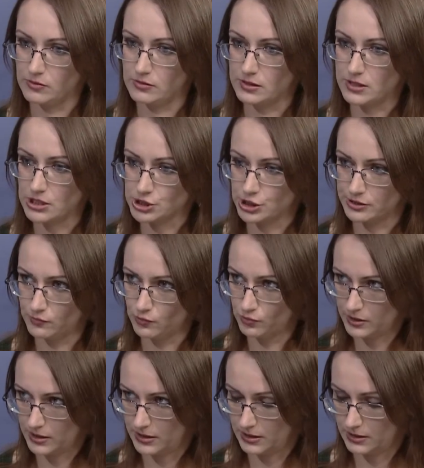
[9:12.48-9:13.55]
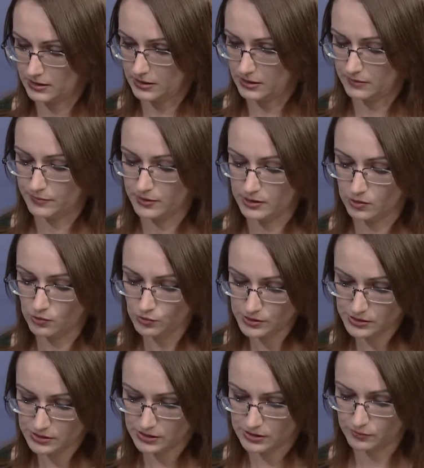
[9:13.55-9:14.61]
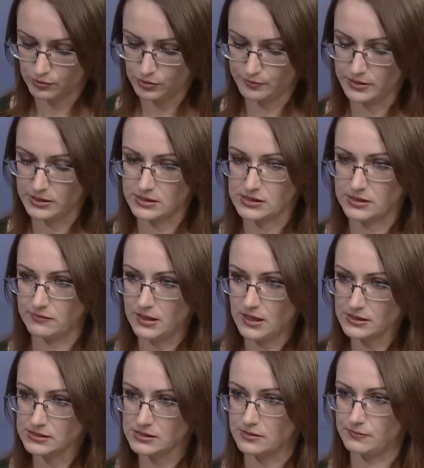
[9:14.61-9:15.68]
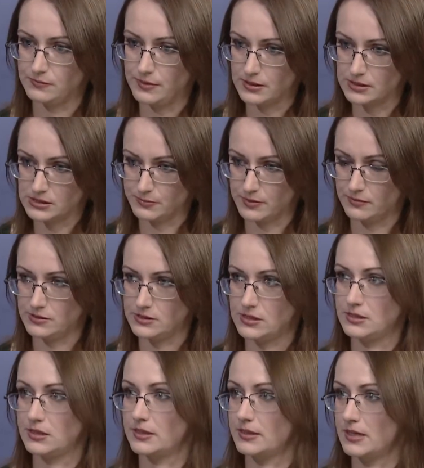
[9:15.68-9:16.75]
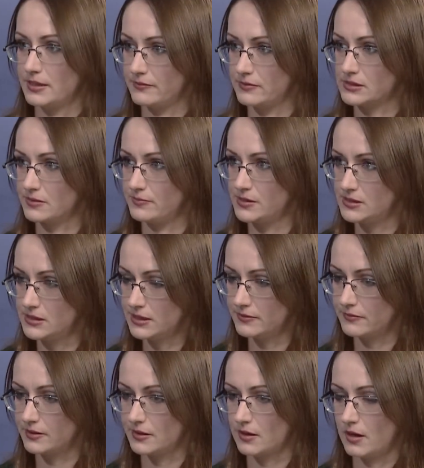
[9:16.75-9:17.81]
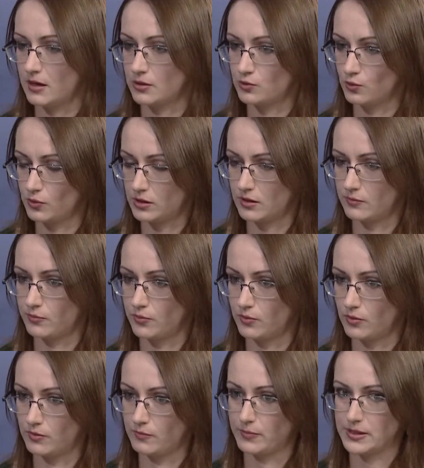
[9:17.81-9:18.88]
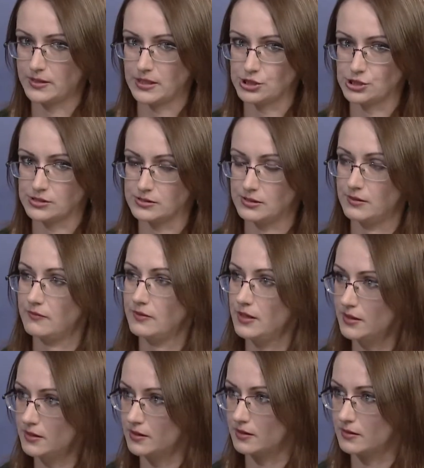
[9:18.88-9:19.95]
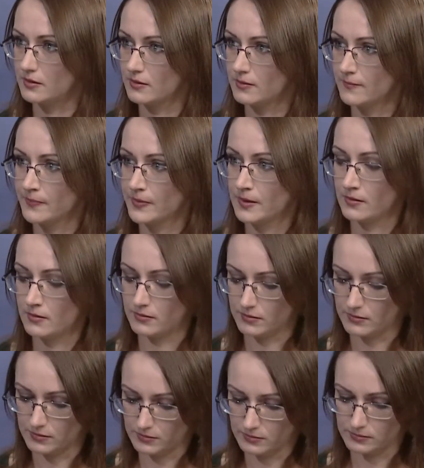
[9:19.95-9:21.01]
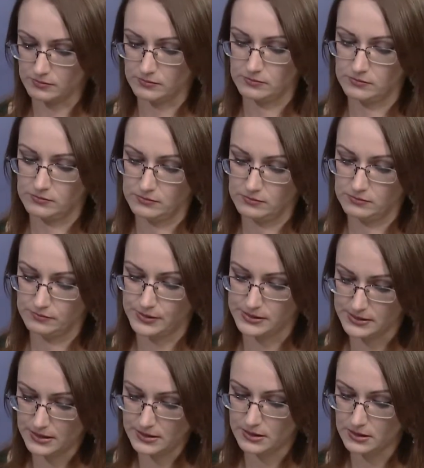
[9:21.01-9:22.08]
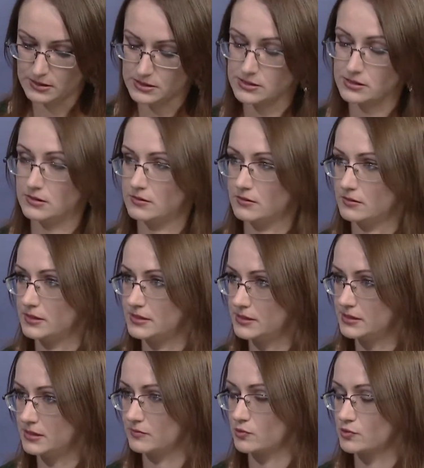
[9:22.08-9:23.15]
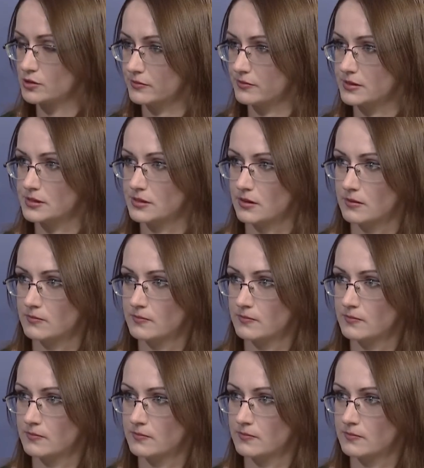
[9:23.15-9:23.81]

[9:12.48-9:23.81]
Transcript: гражданам Украины и Белоруссии будет предоставляться без проведения данного собеседования, а только по подаче заявления э, признание их э, носителем русского языка.